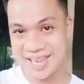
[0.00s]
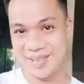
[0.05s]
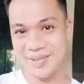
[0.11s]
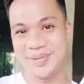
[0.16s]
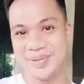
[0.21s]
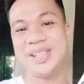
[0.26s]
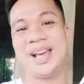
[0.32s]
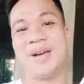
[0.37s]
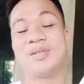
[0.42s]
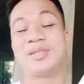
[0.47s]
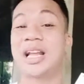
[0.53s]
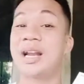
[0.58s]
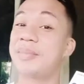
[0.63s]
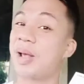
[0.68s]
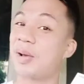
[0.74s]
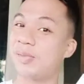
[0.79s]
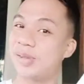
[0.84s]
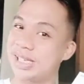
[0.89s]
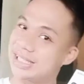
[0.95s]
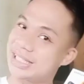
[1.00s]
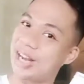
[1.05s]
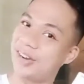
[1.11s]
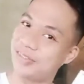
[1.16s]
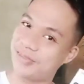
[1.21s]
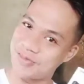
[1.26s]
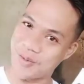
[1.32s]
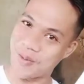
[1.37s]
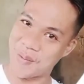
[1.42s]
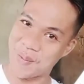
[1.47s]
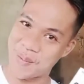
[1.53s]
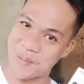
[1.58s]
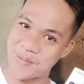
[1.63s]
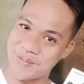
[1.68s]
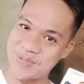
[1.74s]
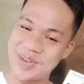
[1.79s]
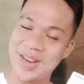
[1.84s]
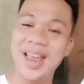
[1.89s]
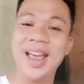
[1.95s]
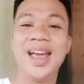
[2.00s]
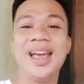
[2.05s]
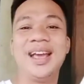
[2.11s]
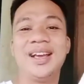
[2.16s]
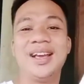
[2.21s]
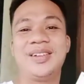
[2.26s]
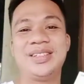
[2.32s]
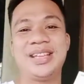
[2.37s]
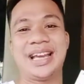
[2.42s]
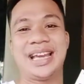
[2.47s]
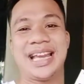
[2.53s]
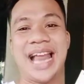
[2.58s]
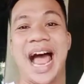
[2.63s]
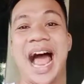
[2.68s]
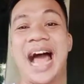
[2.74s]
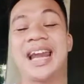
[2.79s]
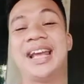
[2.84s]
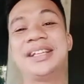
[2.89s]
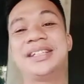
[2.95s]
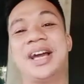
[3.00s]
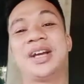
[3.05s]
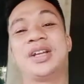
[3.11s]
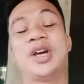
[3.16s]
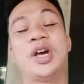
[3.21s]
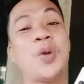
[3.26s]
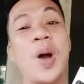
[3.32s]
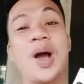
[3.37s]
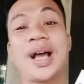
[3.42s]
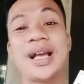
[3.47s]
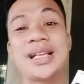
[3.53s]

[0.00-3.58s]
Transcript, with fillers: Unya usara man ako na cellphone nya kinahanglan siya duha ka